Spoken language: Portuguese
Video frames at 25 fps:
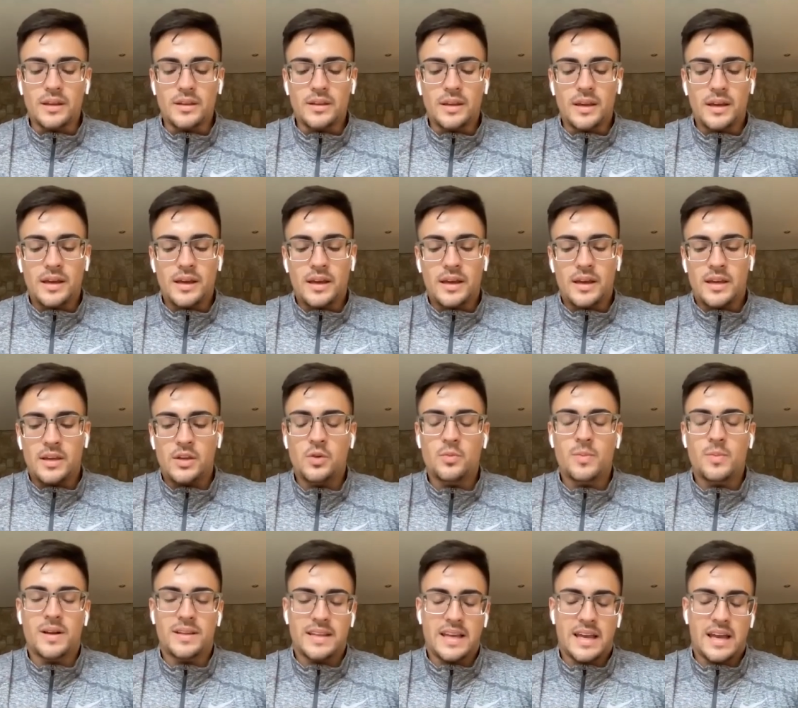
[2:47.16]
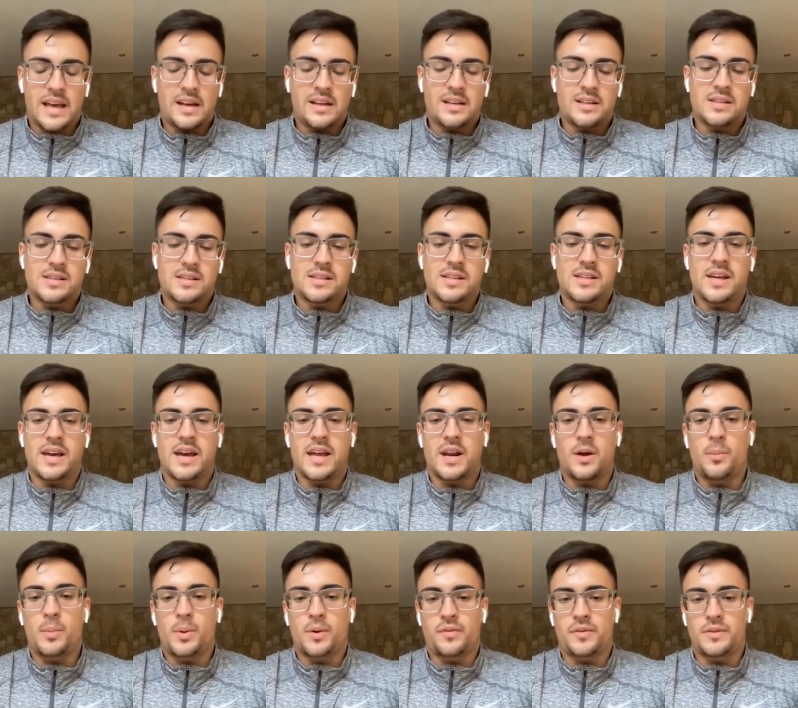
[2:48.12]
né, em uma delas, que
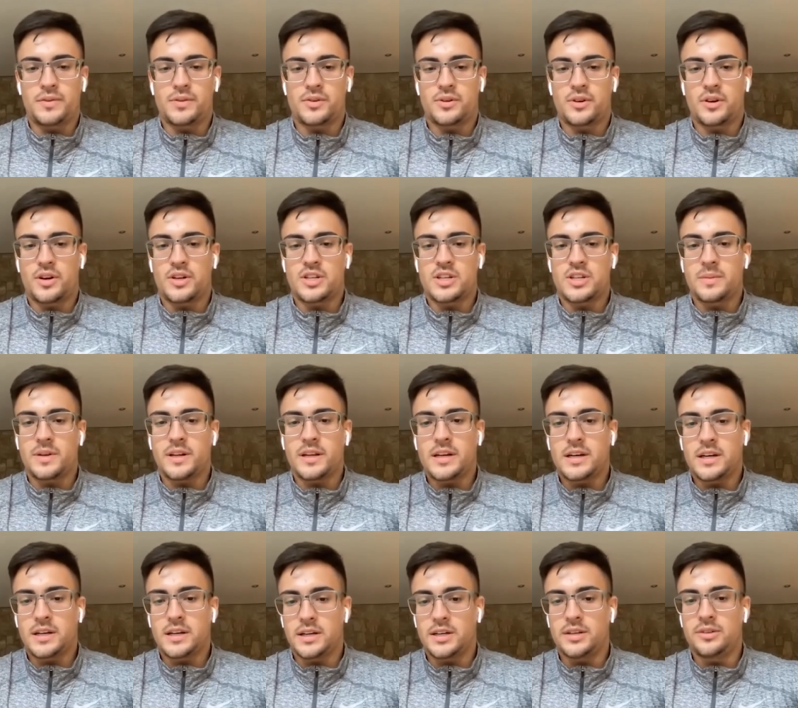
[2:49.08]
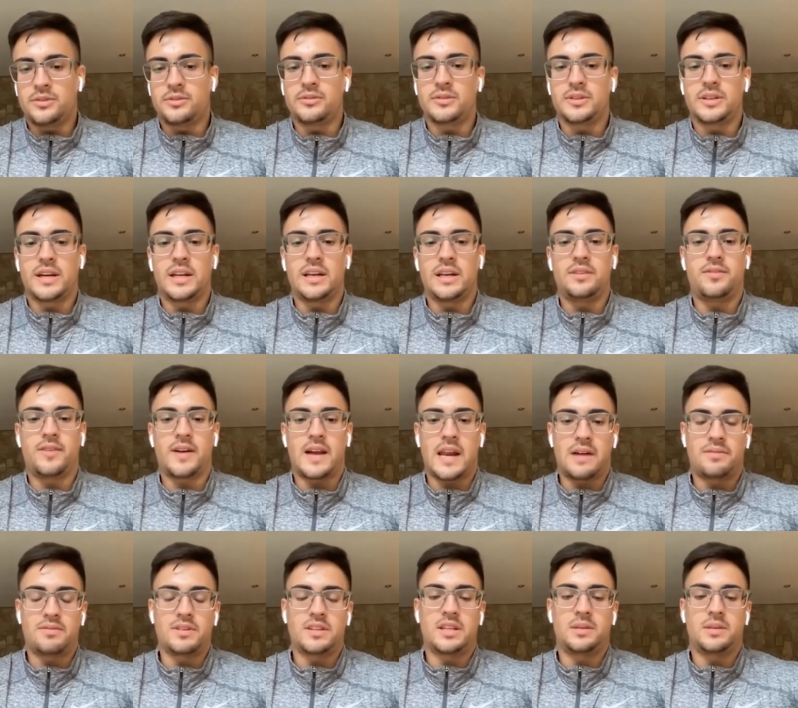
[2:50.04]
era um professor norte-americano, que ele
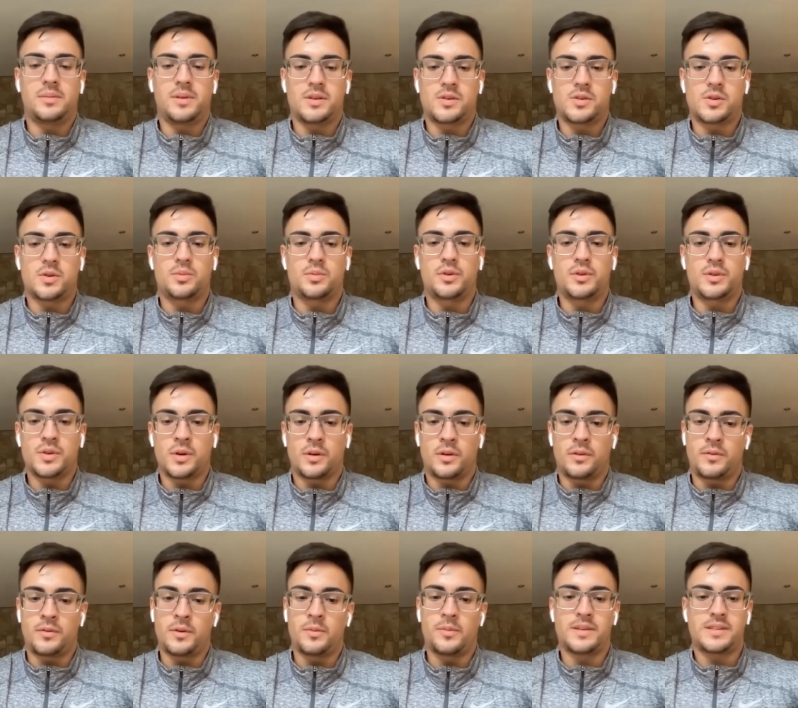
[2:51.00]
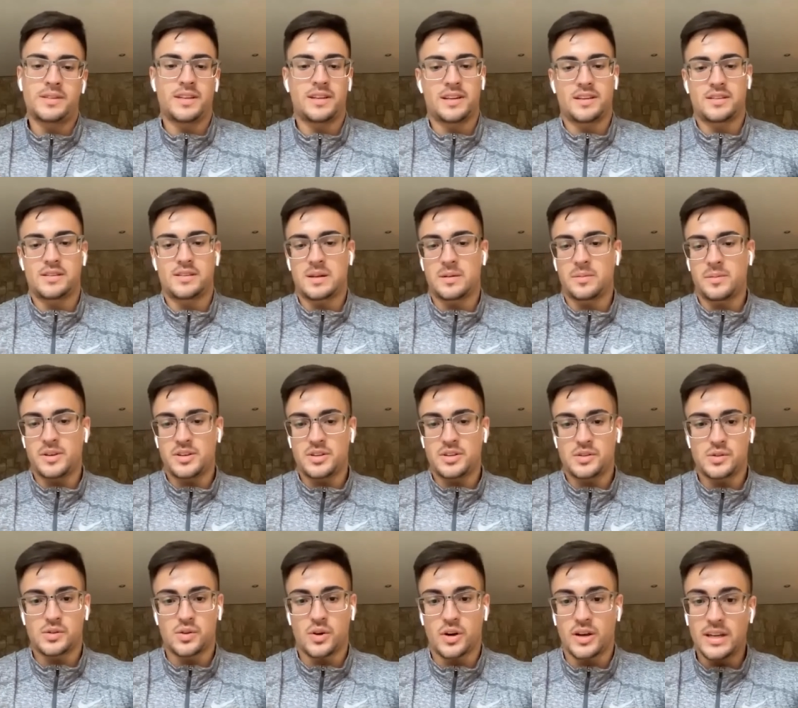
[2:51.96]
falava também sobre o TOEFL, mas era
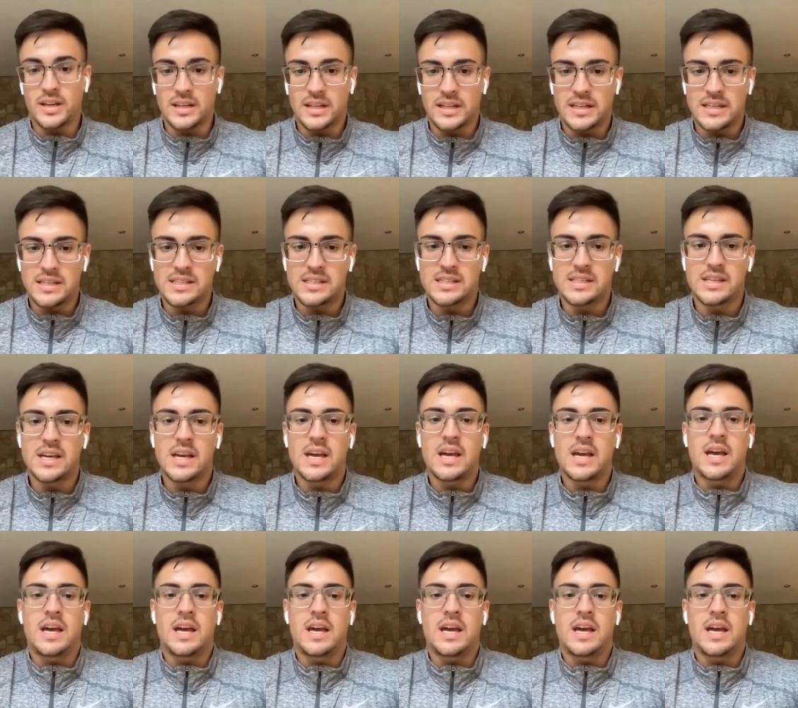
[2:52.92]
justamente só inglês.